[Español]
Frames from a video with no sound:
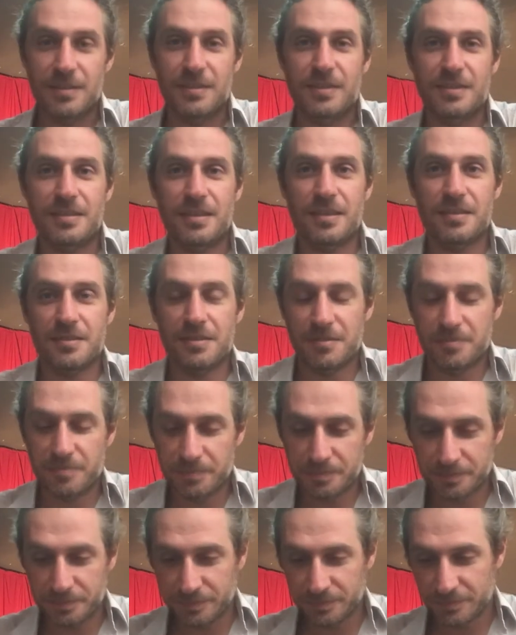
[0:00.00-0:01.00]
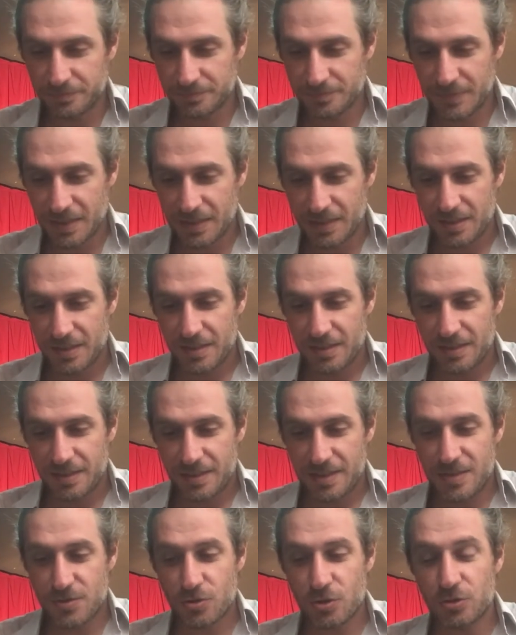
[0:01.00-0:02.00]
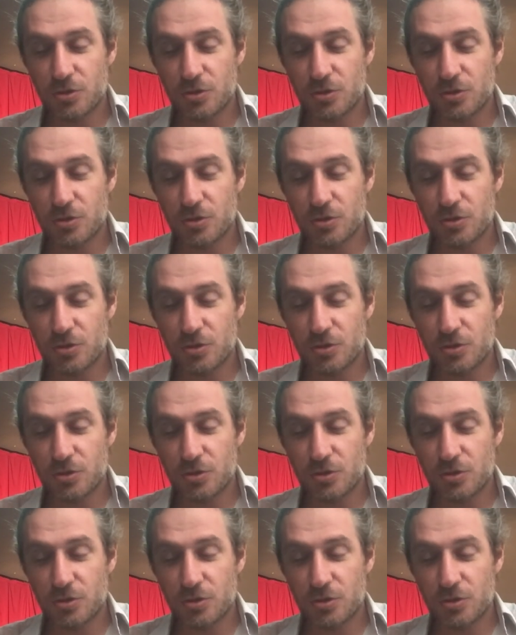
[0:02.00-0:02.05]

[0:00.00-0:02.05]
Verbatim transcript: Dice así. Es